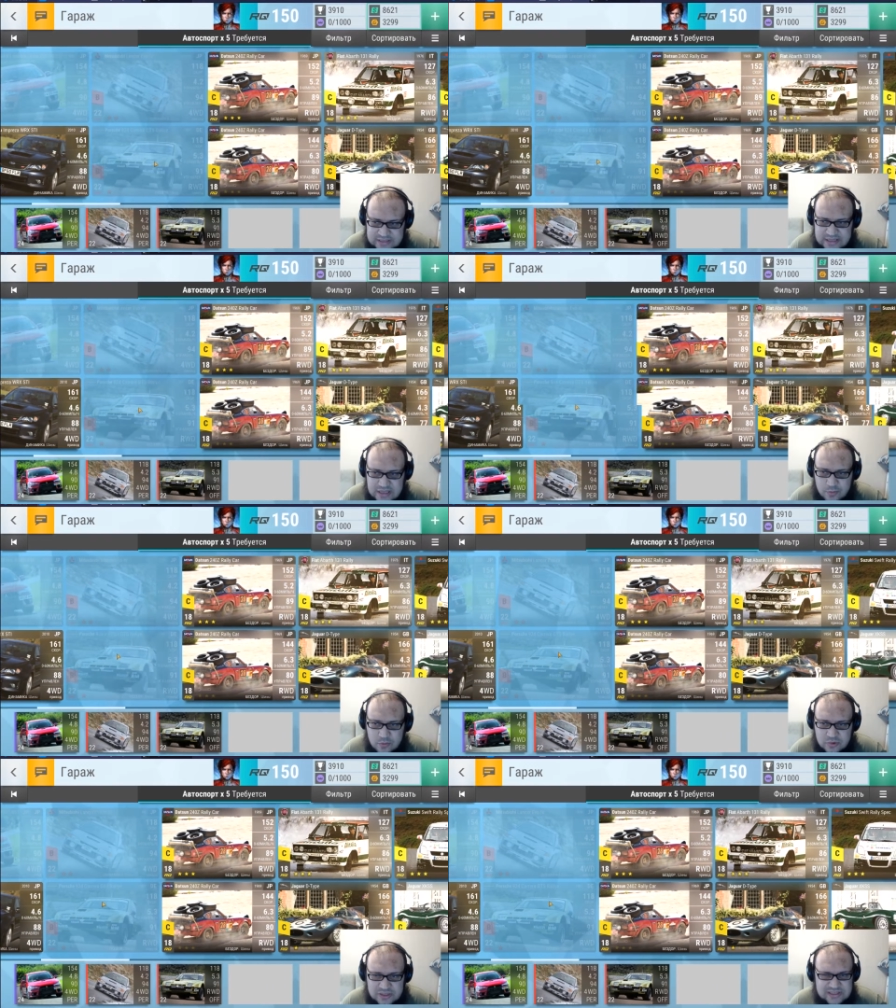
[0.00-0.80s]
я не
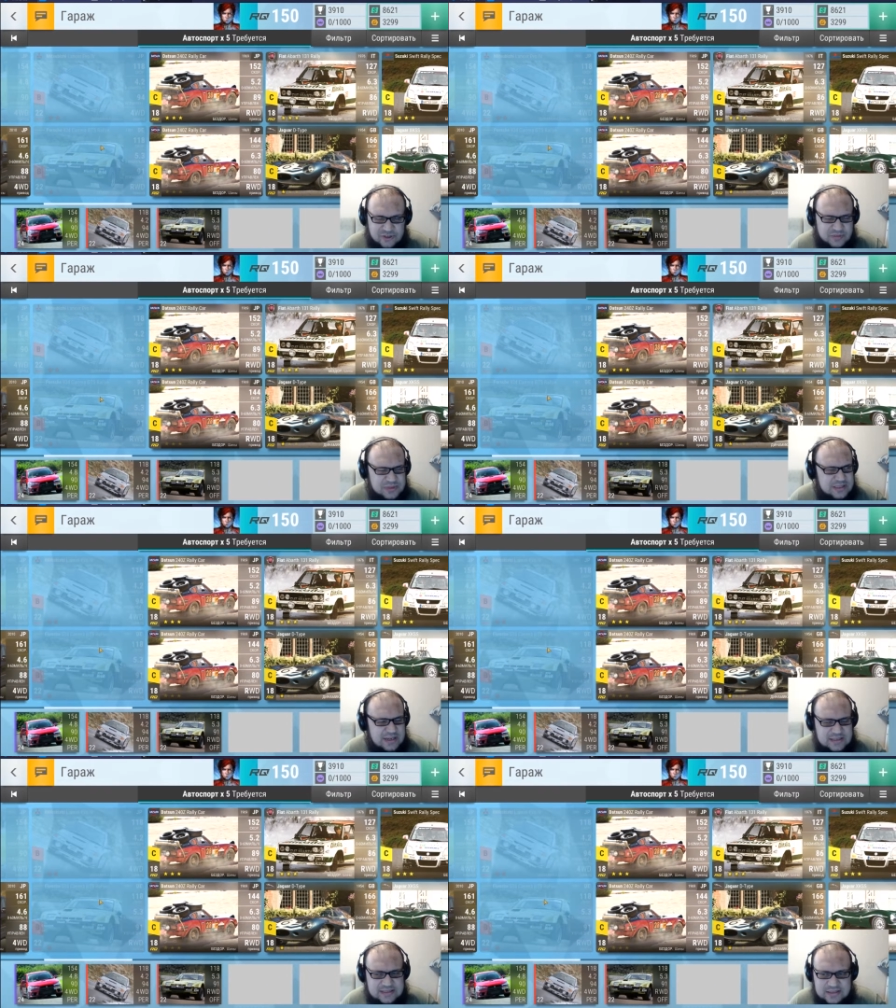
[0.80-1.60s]
помню, кстати, что там за
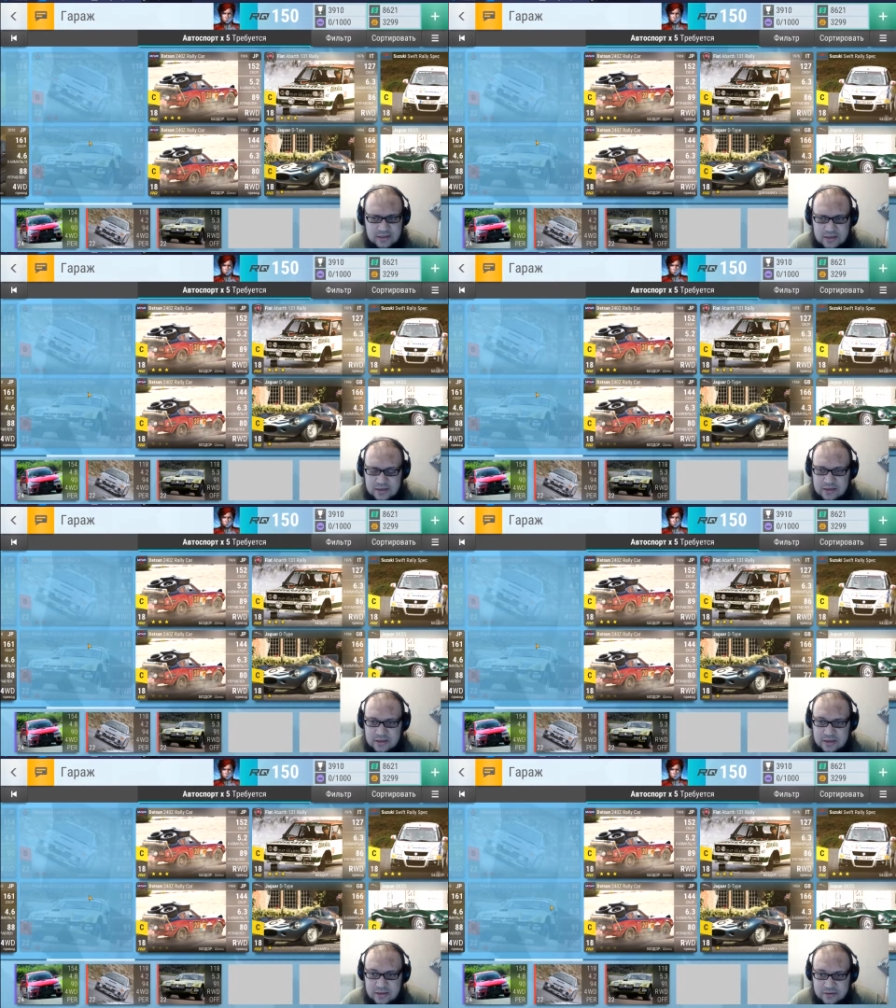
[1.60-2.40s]
трасса,
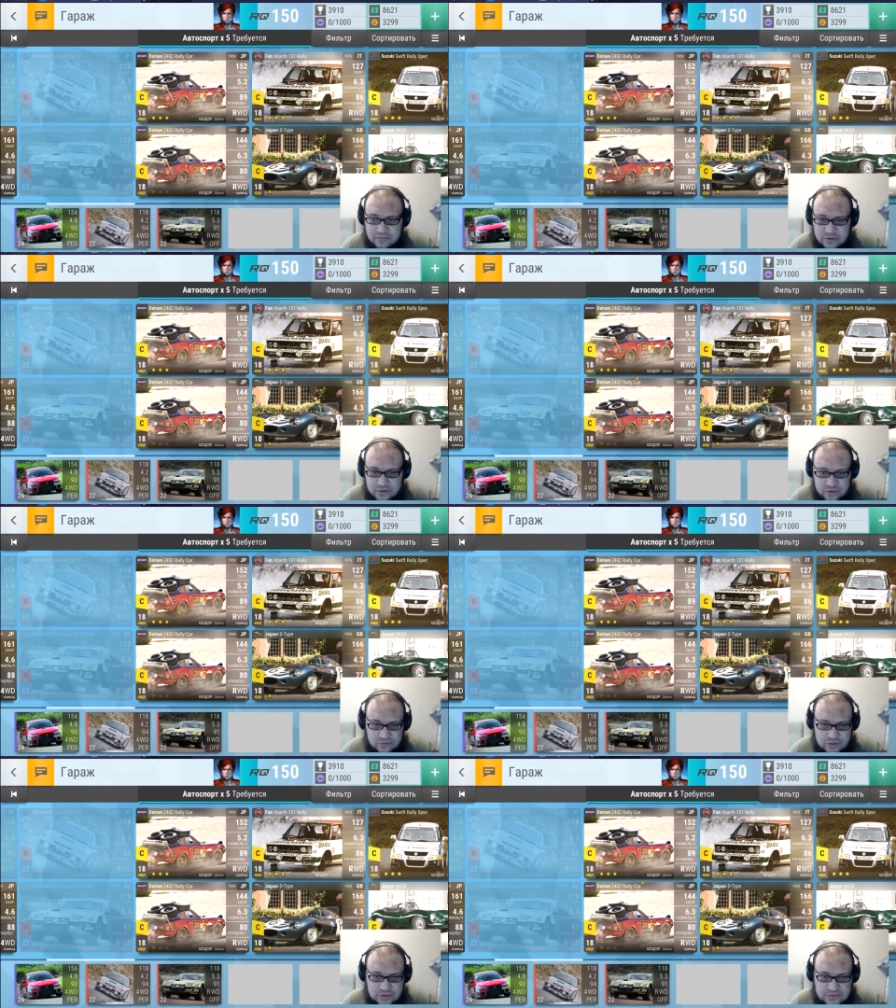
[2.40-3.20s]
я вот что-то
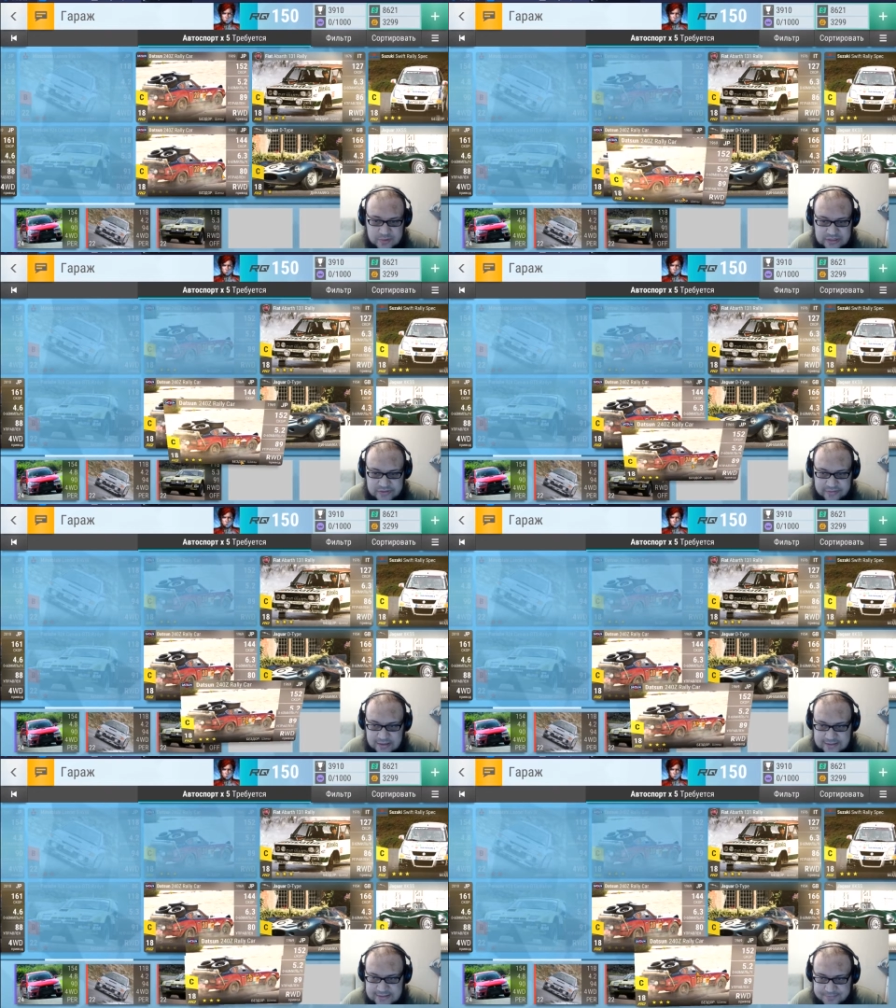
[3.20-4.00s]
уже там
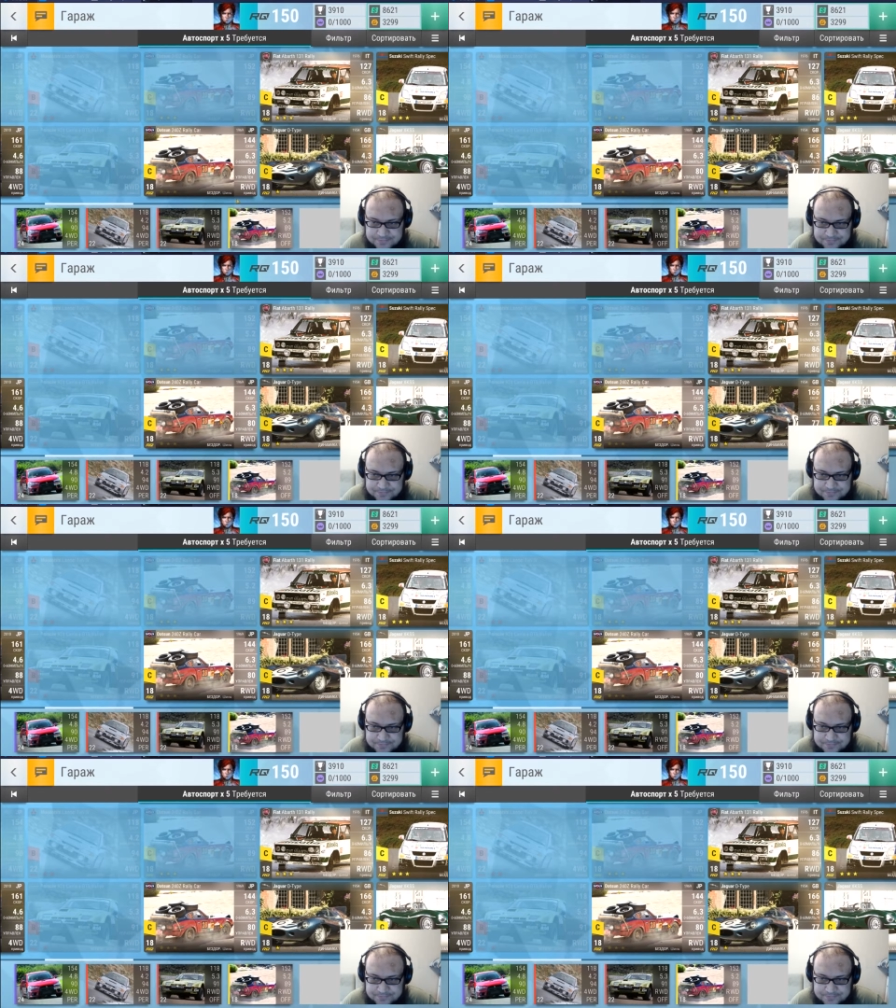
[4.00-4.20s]
сопротивлялся,